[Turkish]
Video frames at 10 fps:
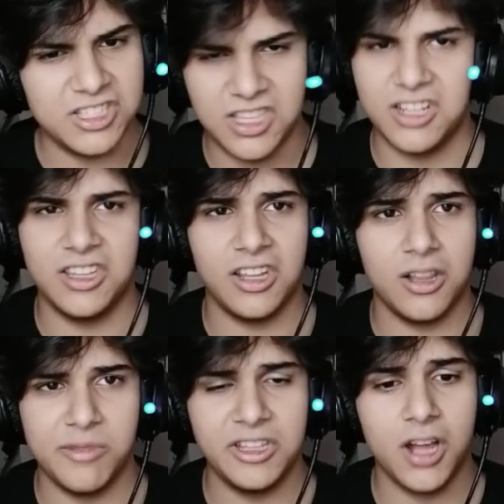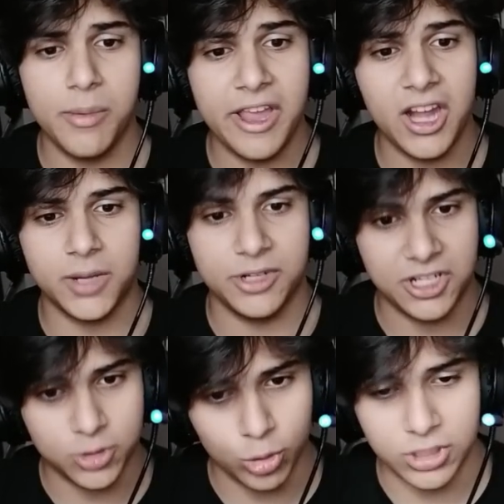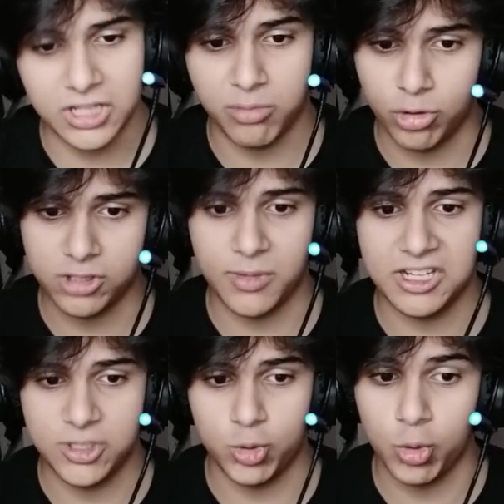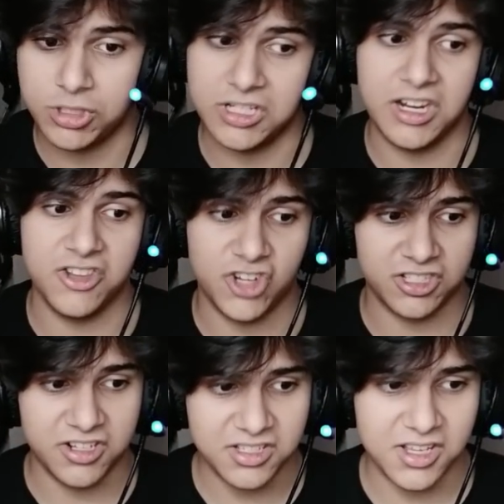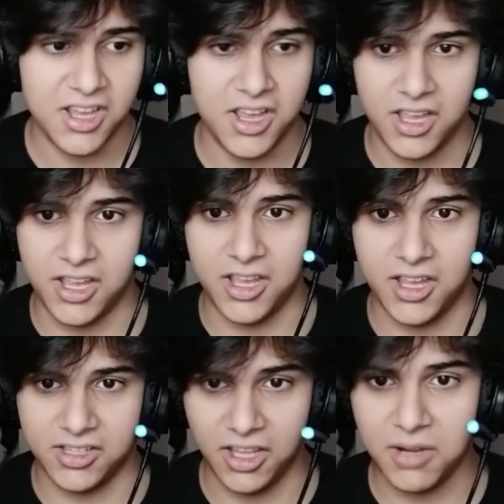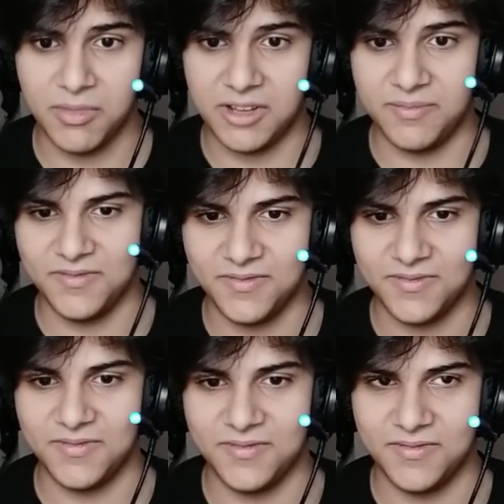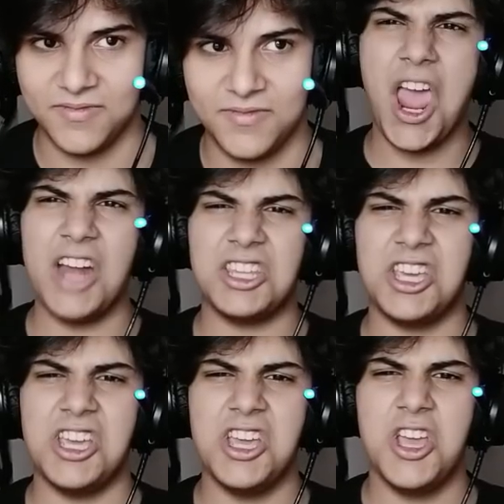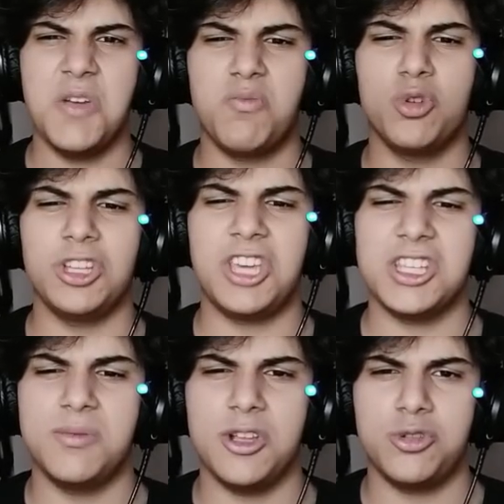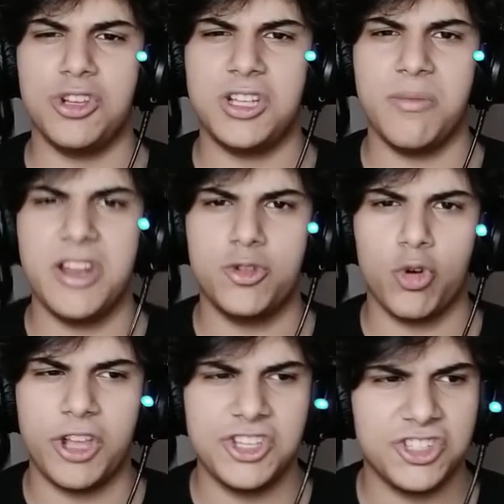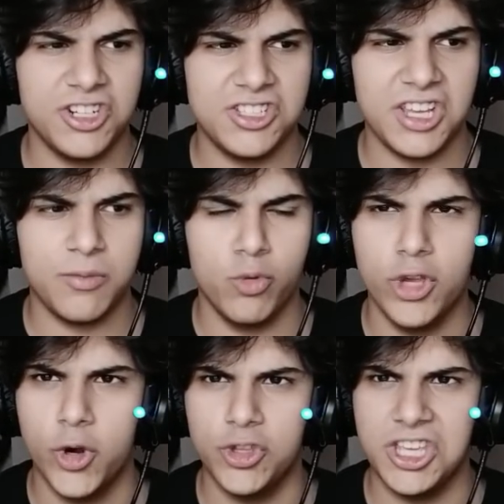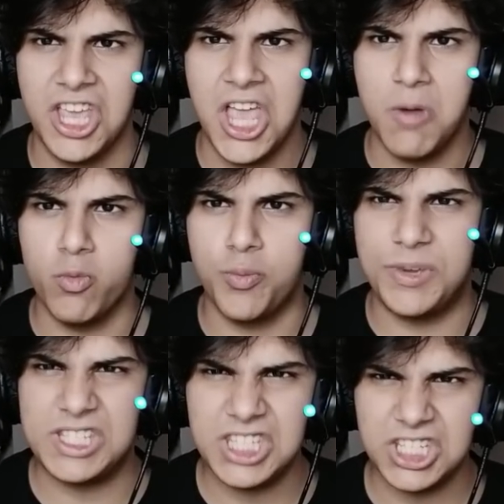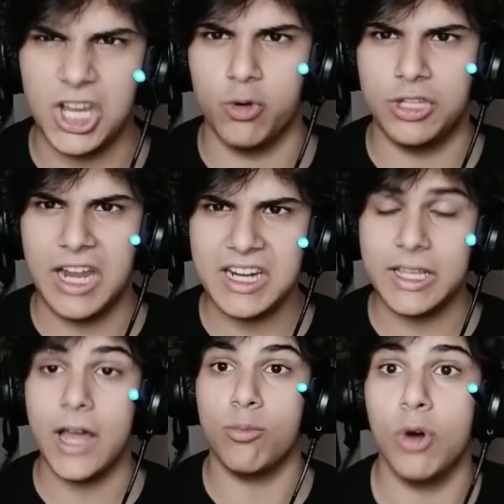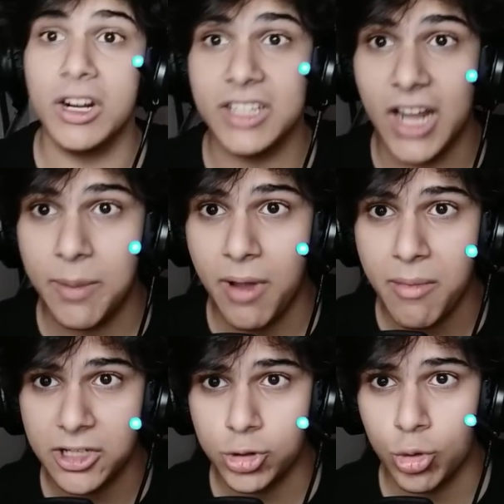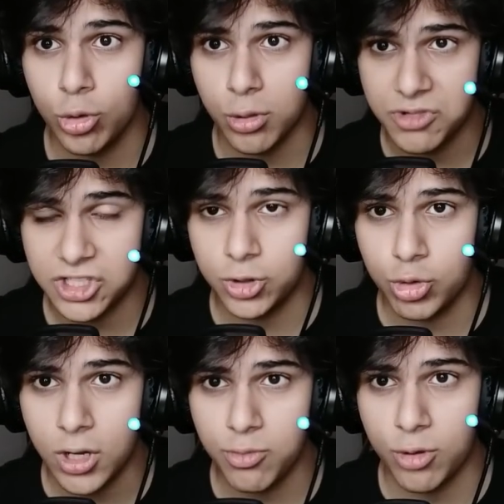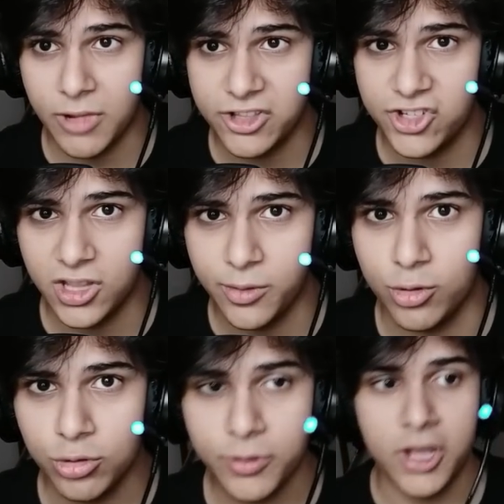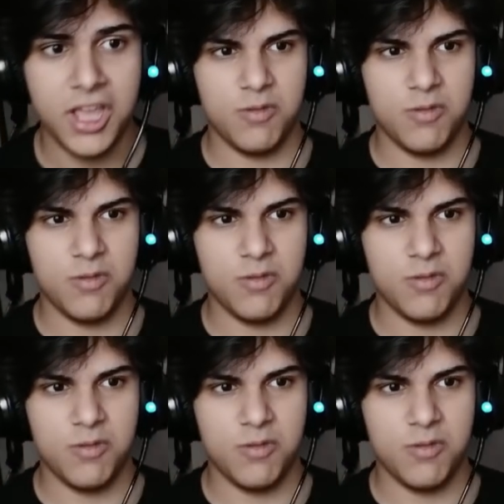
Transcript: Filistin'e dalalım dedik ama eğer ki başarısız olsaydık büyük ihtimalle siz çok sinirlenecektiniz. Ee, değil mi? Birazcık. Eğer Görüyorum. ki buradaki asimilasyon işlemlerini çok geciktirirsek bu Yahudi, bu pislik Yahudiler yani bu arada RP amaçlı söylüyorum ciddi söylemiyorum yanlış anlama YouTube.